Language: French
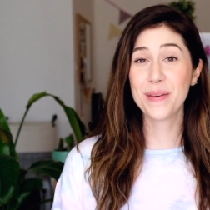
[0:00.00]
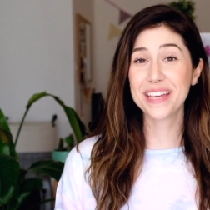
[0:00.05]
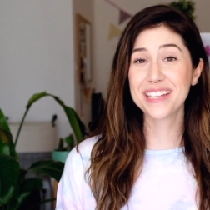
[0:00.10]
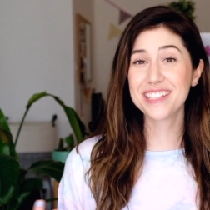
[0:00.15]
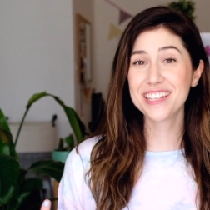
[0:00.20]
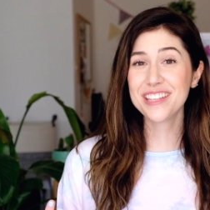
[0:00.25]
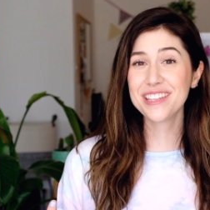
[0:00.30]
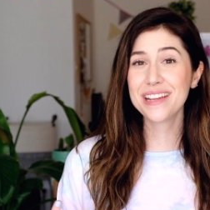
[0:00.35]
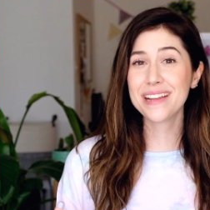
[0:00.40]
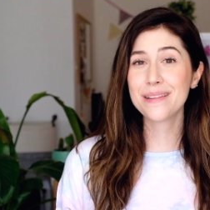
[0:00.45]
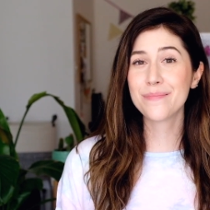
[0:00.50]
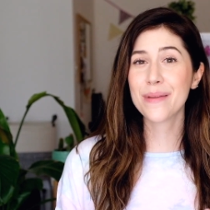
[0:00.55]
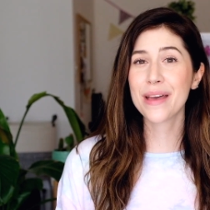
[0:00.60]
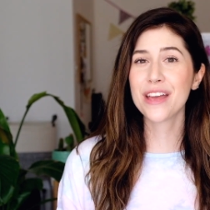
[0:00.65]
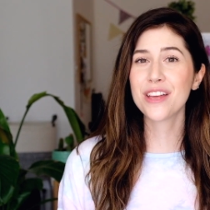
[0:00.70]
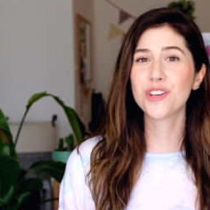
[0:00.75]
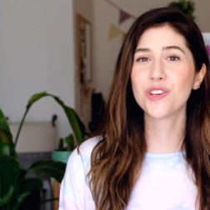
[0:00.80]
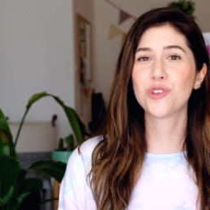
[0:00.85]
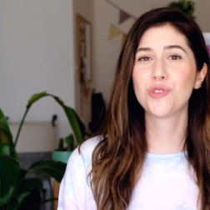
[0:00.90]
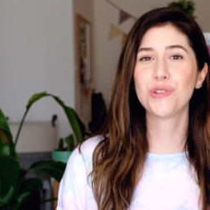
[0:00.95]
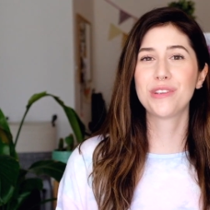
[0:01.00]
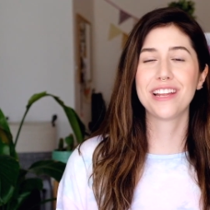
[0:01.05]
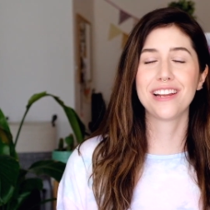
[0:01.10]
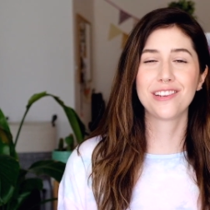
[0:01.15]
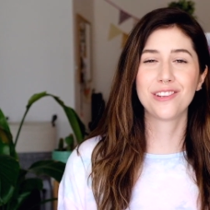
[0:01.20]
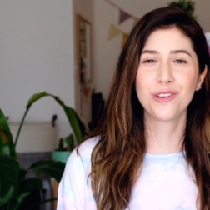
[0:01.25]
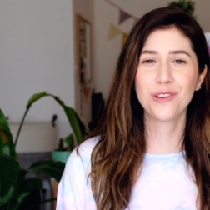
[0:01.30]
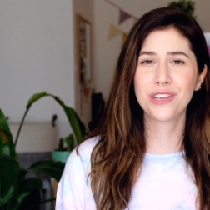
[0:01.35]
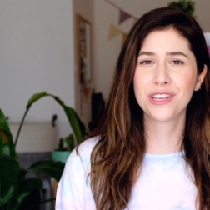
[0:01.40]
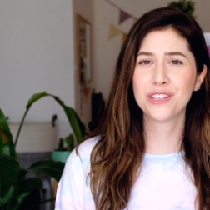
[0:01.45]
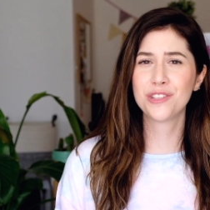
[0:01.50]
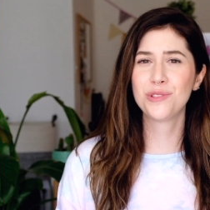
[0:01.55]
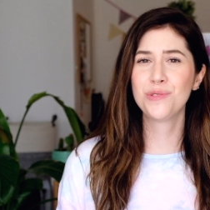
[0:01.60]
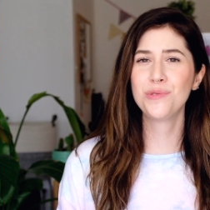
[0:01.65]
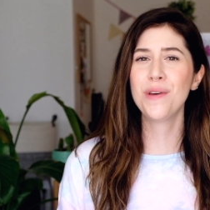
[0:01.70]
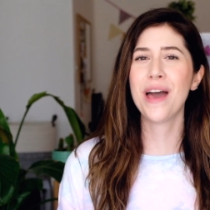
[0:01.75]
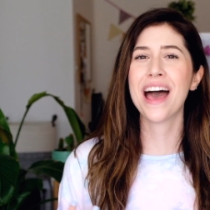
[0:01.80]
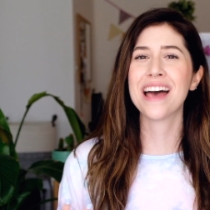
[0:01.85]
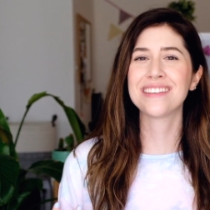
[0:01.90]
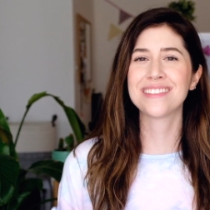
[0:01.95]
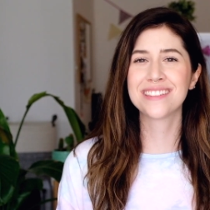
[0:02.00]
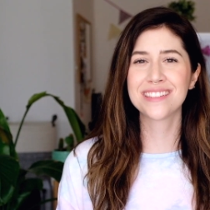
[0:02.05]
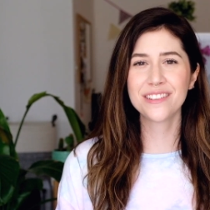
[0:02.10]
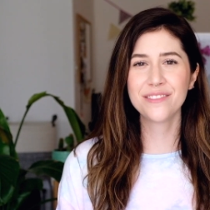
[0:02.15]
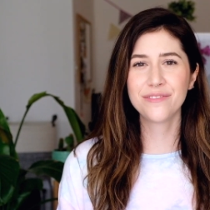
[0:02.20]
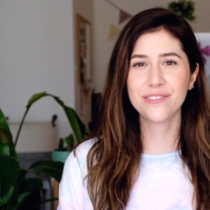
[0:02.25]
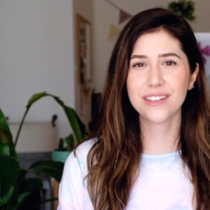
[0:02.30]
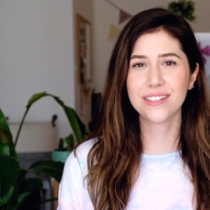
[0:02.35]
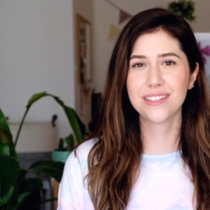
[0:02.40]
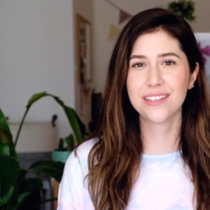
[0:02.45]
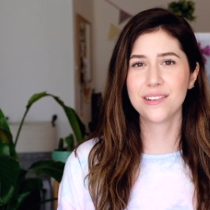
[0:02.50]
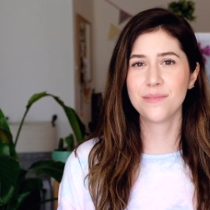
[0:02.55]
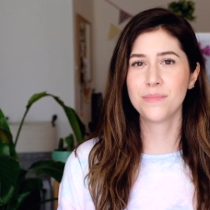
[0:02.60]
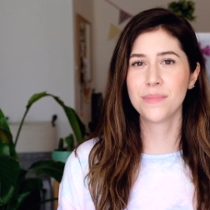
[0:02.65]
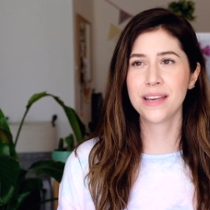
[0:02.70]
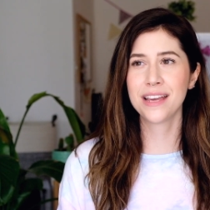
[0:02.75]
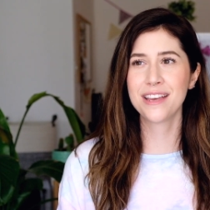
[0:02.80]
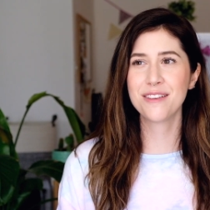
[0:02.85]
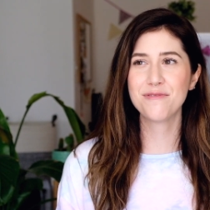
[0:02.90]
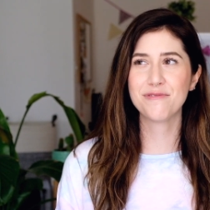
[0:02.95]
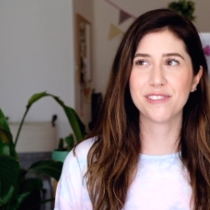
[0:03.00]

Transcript: Personnellement, je suis quelqu'un qui sue assez facilement,